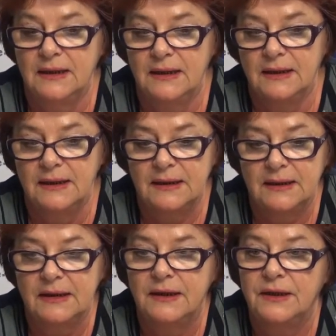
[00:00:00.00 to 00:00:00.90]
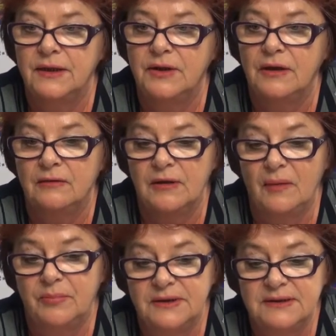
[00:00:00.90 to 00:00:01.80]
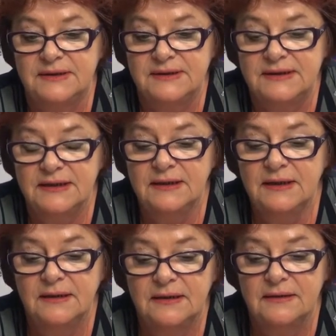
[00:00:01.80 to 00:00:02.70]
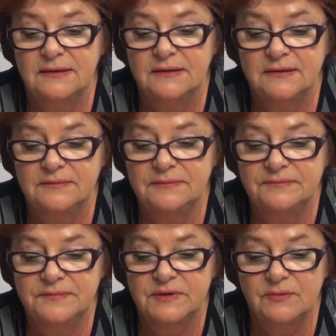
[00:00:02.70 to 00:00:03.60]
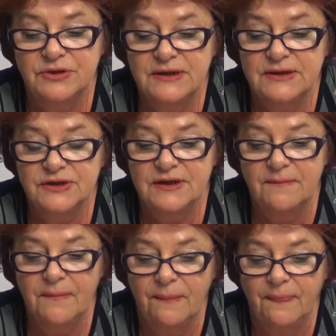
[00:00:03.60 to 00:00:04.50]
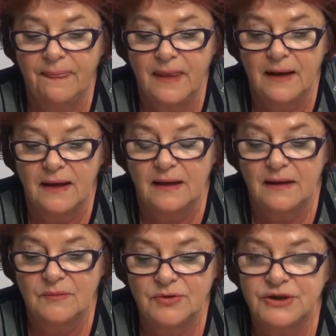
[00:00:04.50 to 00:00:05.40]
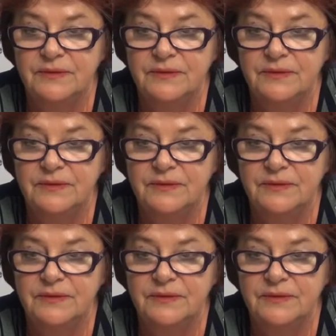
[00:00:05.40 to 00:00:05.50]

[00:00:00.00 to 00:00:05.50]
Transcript: A politycy? E, a politycy, y, no myślę, że. Powinni może...